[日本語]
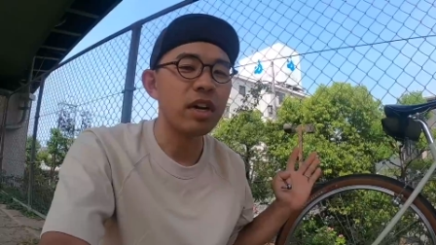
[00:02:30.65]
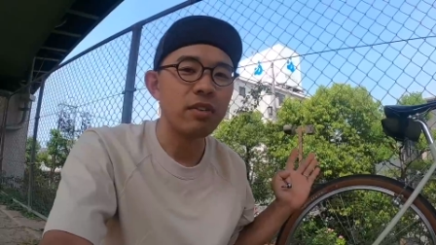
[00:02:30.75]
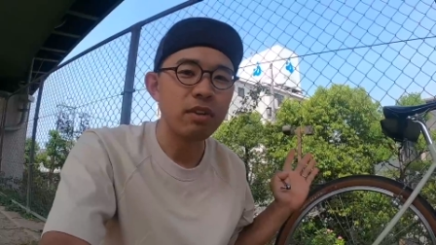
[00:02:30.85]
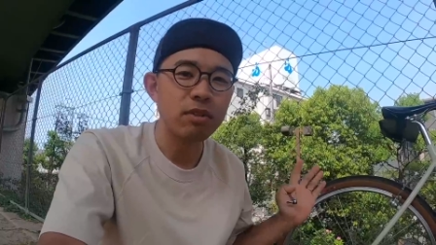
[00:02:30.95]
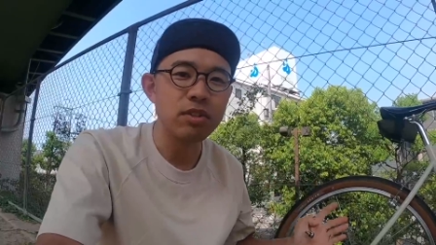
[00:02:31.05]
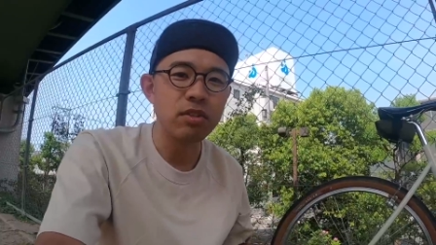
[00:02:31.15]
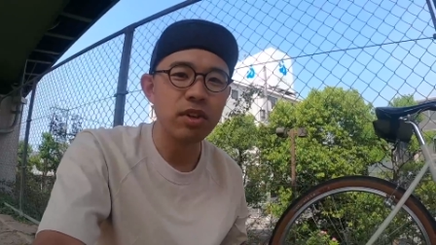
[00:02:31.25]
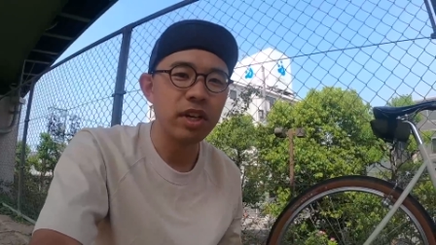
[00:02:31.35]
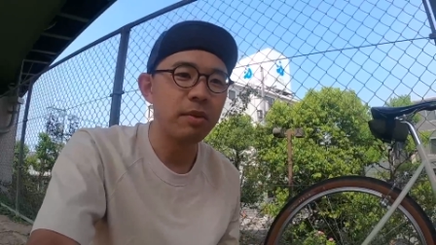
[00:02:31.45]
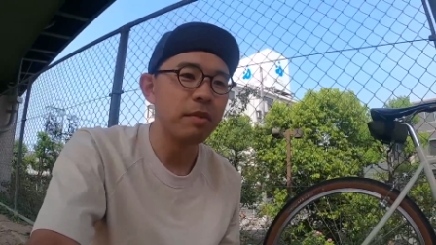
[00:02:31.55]
回はこいつを
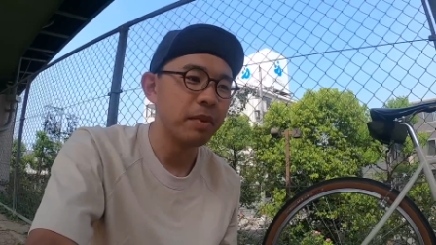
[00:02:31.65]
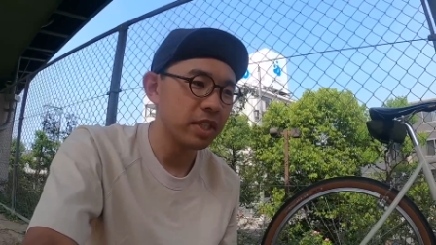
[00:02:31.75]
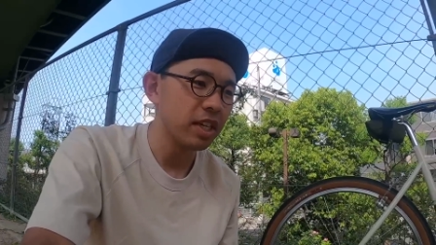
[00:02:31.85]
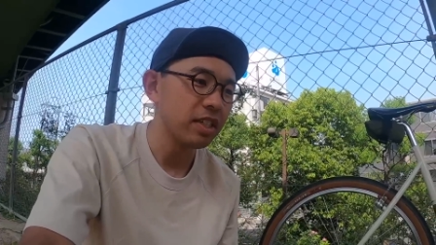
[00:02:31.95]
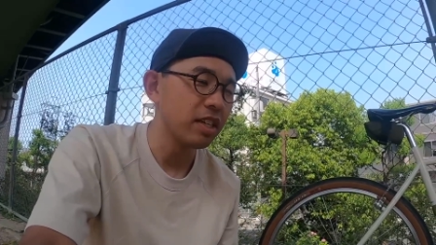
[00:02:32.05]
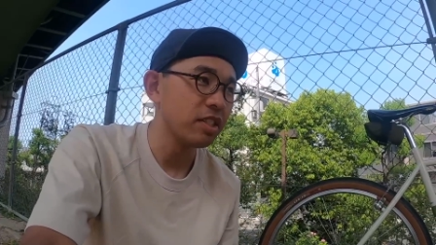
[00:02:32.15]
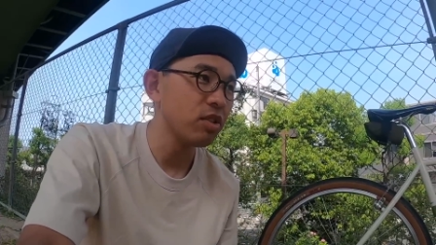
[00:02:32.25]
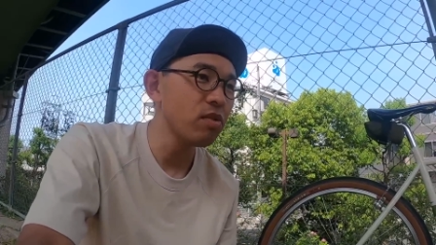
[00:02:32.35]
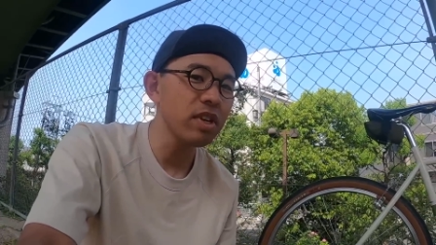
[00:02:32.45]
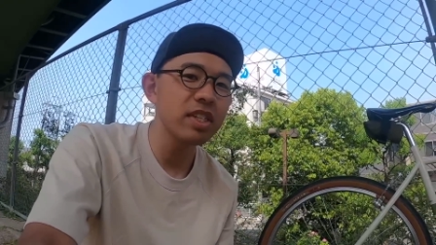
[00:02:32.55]
選びましたなので
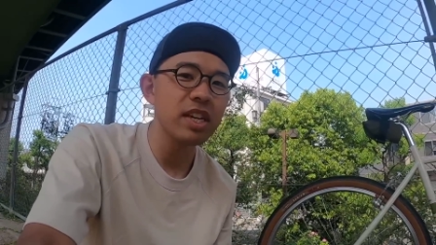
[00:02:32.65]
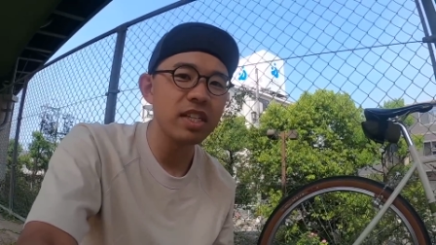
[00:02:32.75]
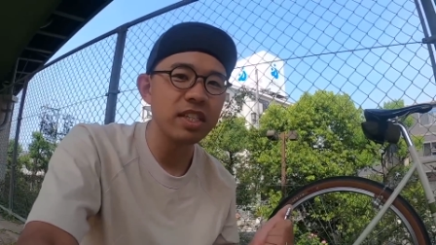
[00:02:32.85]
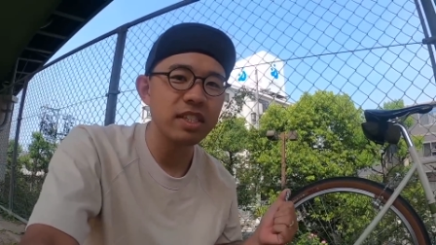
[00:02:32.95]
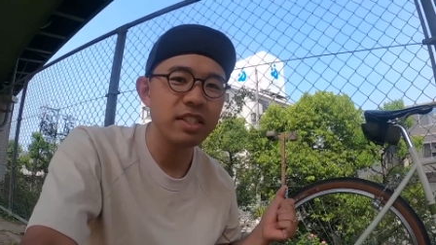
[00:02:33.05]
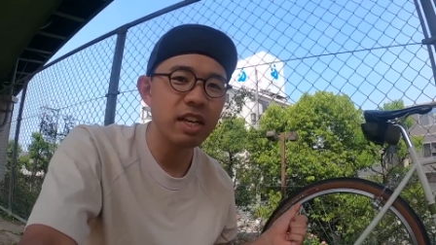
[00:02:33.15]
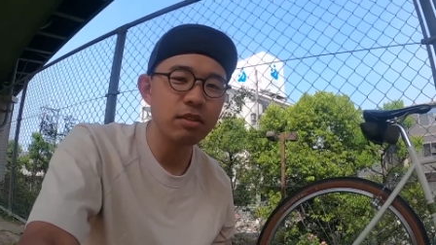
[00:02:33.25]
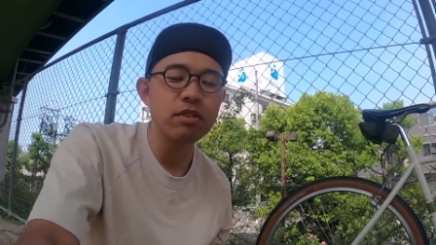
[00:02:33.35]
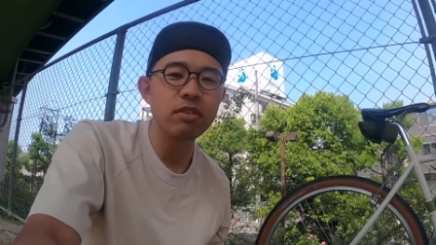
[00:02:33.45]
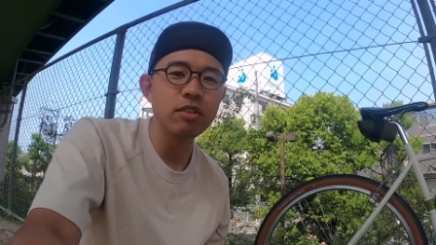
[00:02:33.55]
承継者に使
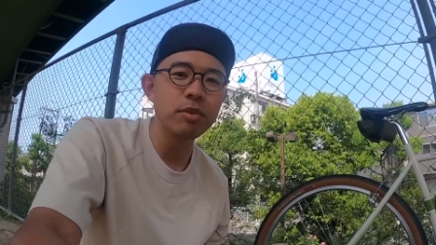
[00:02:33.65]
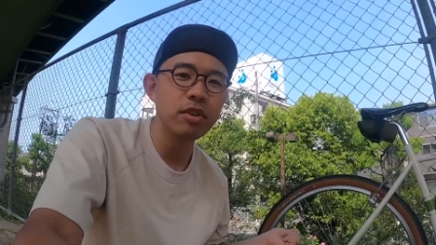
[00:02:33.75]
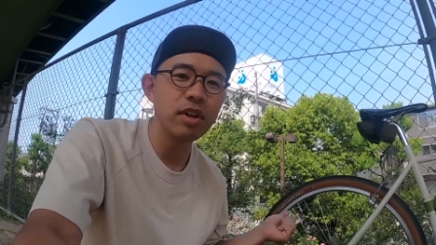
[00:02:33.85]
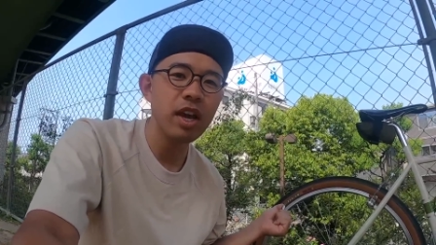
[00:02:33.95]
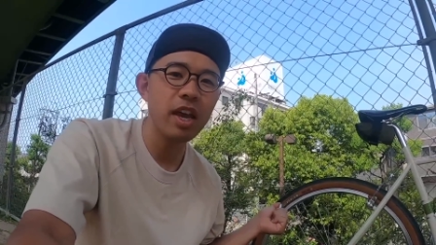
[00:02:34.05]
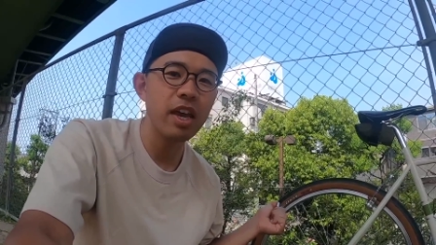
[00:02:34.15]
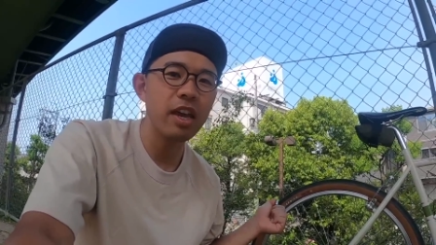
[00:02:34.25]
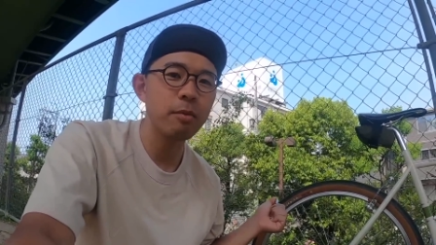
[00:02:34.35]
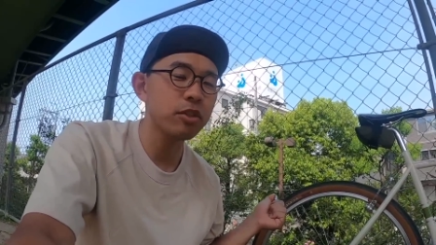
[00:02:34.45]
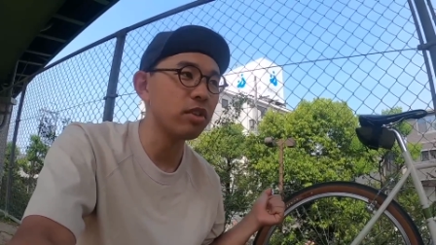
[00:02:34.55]
うっていうのも、
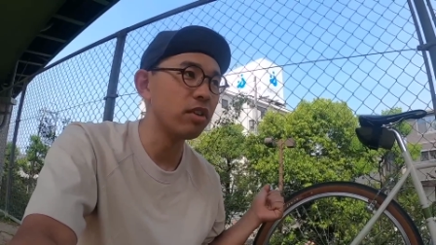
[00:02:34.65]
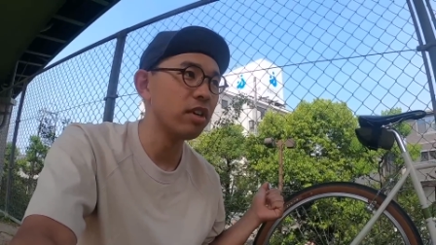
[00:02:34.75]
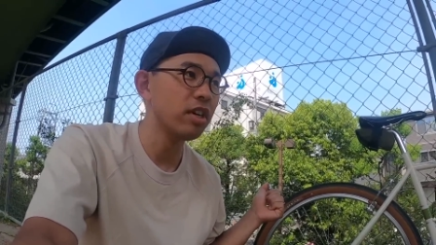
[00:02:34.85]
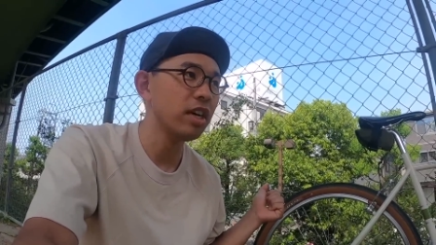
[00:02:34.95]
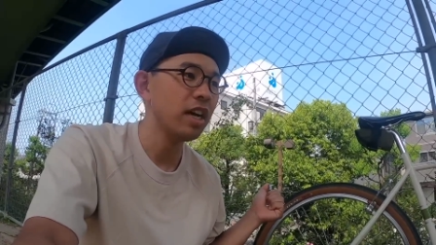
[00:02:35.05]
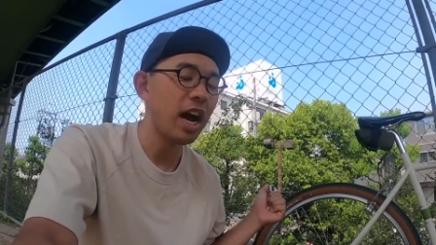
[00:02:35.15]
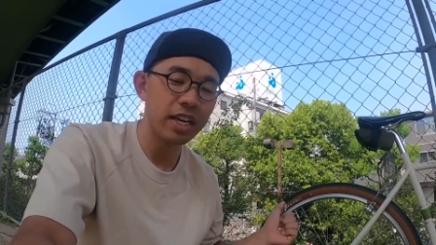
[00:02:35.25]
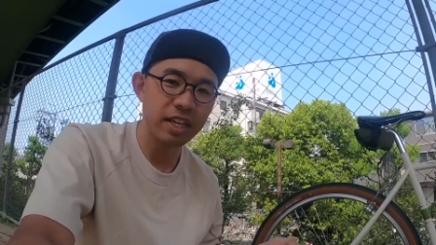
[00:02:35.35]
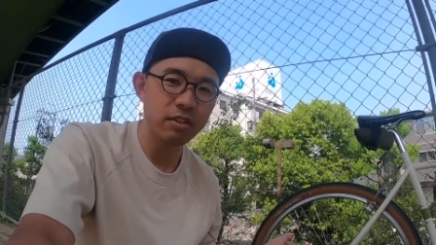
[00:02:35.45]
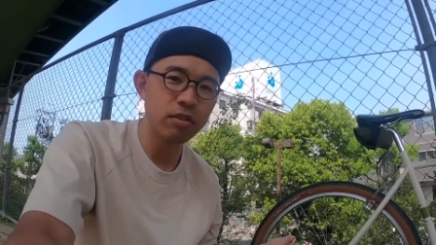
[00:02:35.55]
えー、もちろんあ
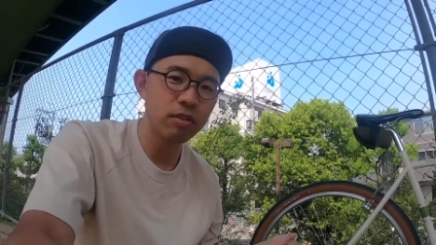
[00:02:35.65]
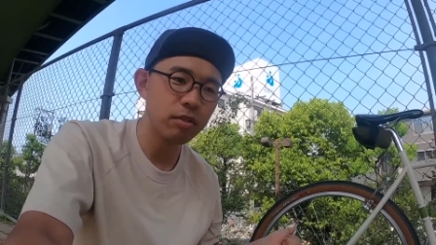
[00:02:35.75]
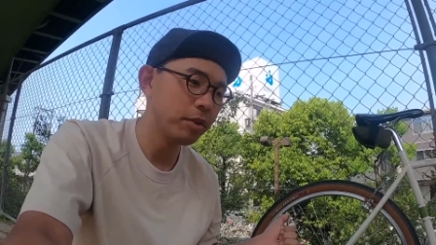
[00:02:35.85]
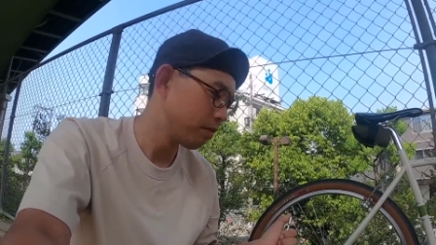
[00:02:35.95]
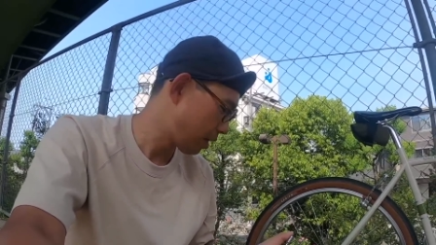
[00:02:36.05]
りやと思い